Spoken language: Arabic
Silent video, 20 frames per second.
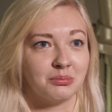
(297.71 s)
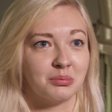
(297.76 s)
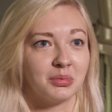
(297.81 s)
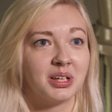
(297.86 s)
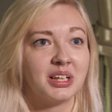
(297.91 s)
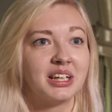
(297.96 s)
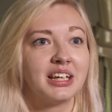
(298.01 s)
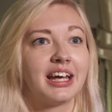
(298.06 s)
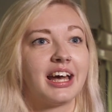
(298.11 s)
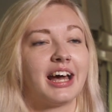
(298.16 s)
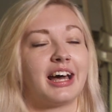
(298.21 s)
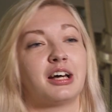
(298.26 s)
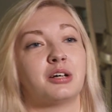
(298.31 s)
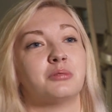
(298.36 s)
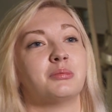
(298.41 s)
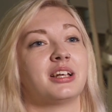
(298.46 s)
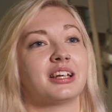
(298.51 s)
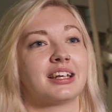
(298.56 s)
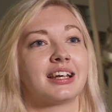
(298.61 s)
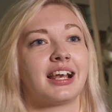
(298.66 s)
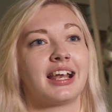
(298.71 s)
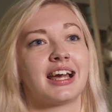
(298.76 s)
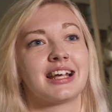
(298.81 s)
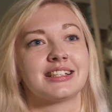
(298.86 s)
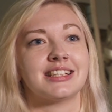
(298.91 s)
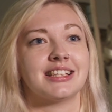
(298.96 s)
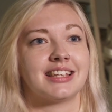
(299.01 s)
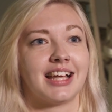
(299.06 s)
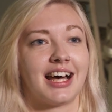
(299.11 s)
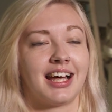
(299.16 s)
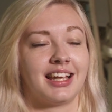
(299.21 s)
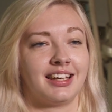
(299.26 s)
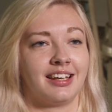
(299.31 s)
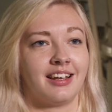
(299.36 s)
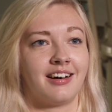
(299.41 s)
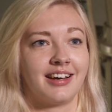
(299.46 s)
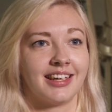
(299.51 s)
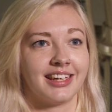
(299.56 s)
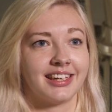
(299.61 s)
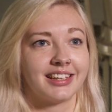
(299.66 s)
الصورة ستكون
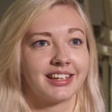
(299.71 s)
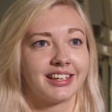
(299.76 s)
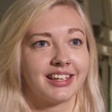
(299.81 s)
ثمينة